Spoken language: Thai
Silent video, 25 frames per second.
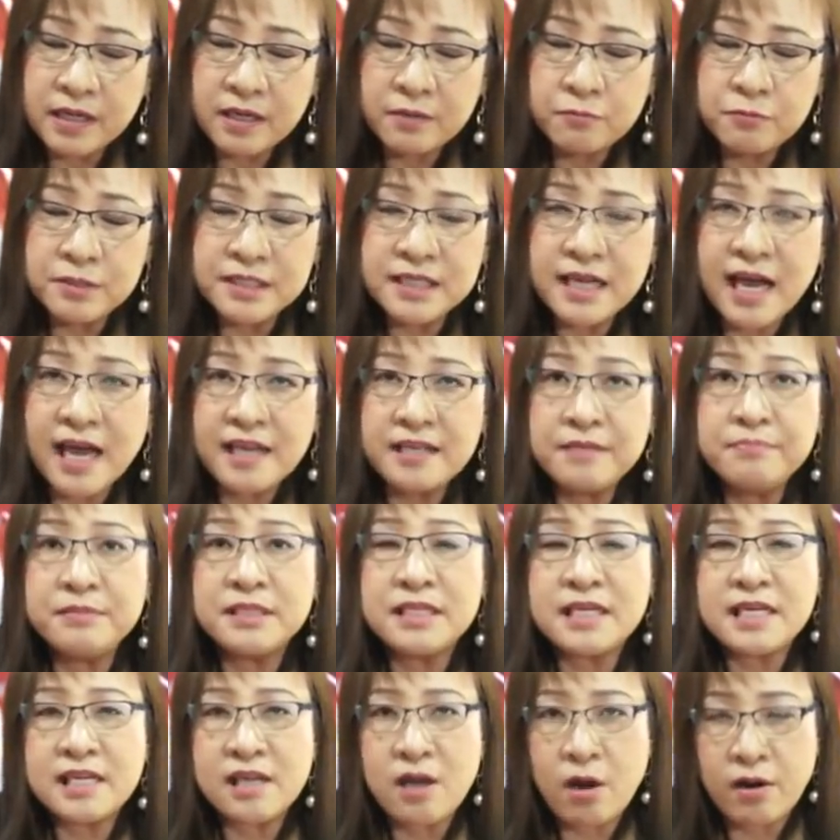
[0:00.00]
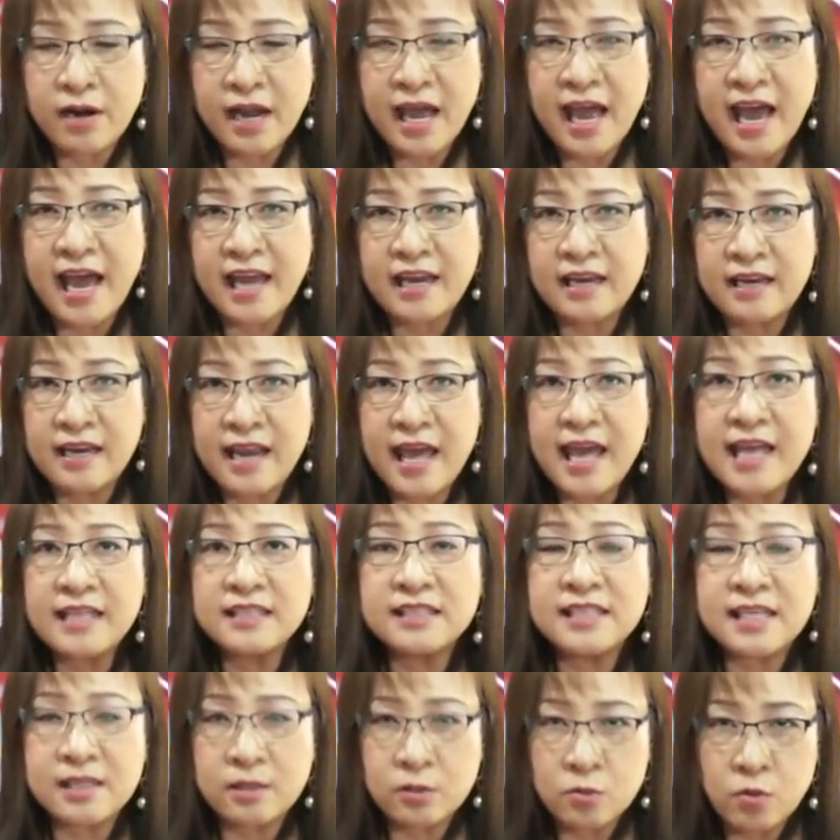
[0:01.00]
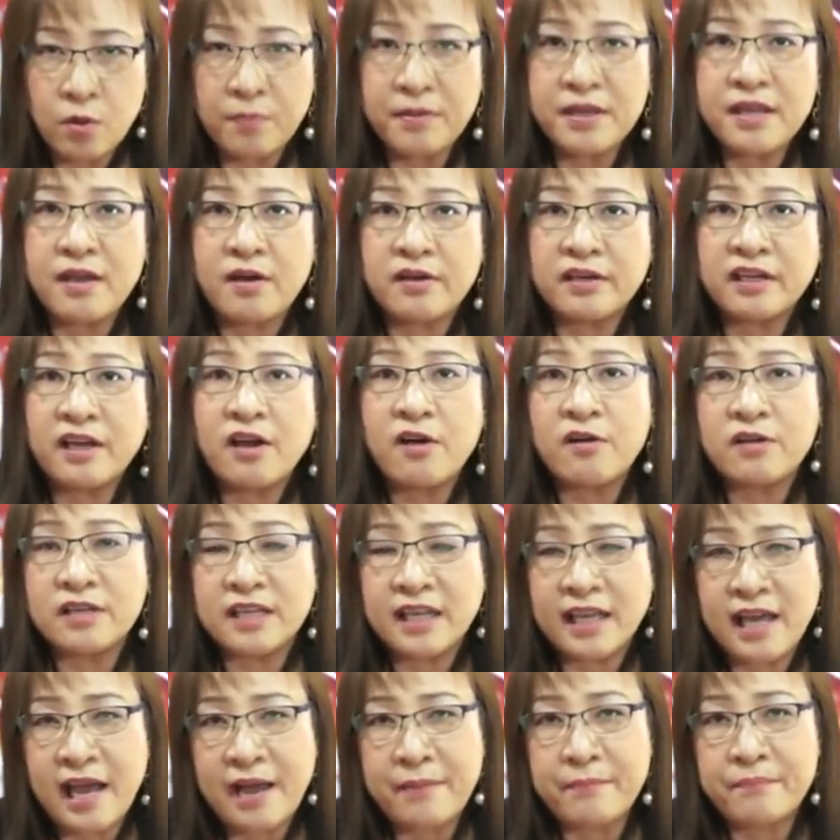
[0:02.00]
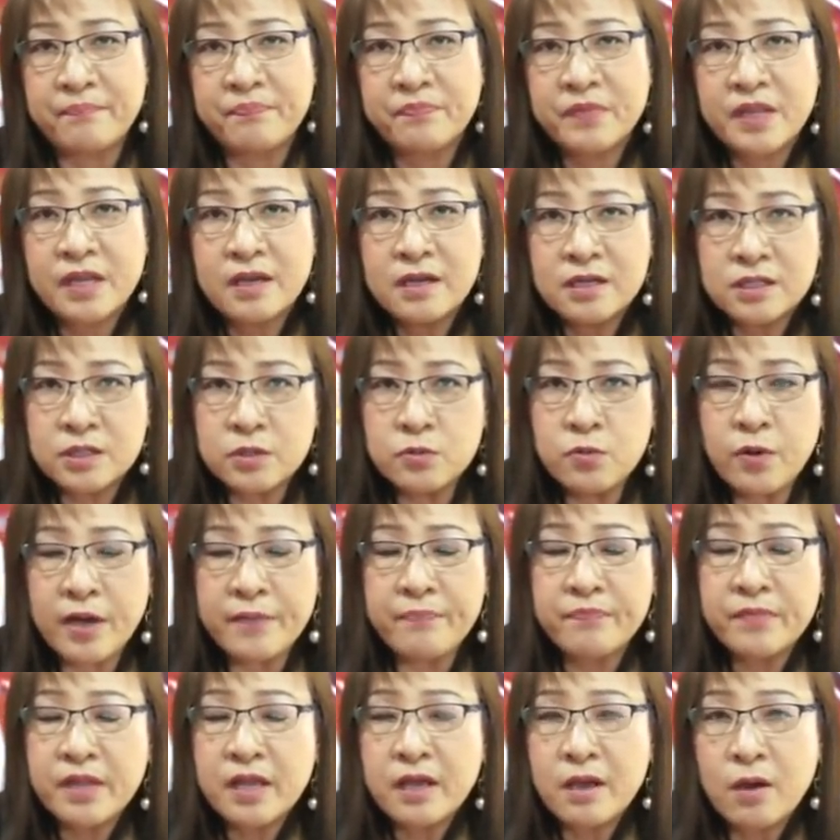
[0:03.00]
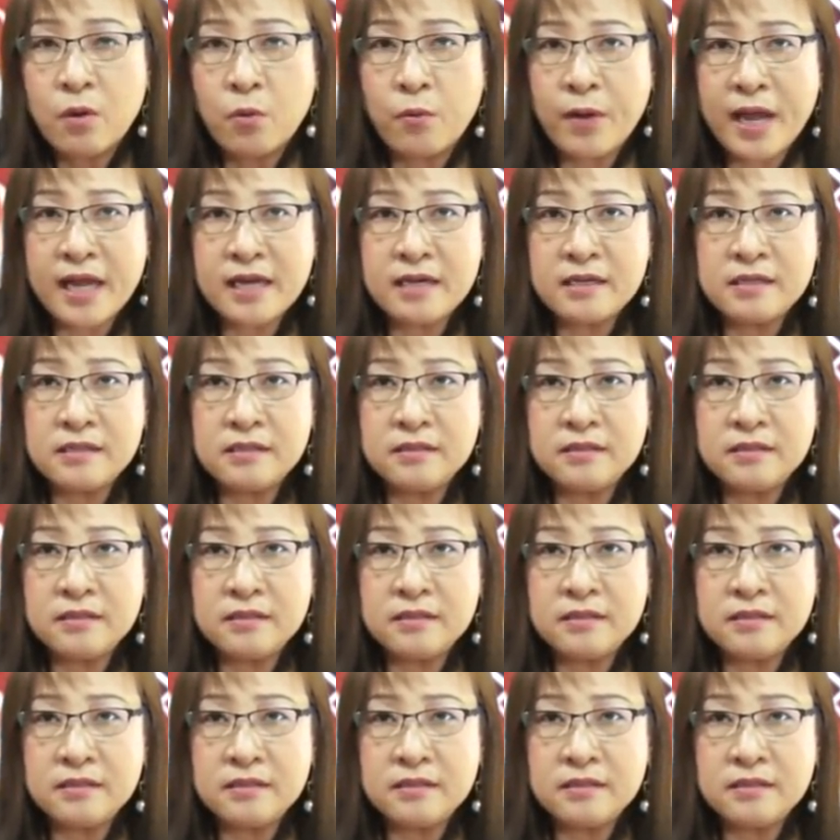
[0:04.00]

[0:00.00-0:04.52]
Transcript: วิชา24 ถอดรหัส และ 7 ตัวพยากรกรรม ส่วนวัน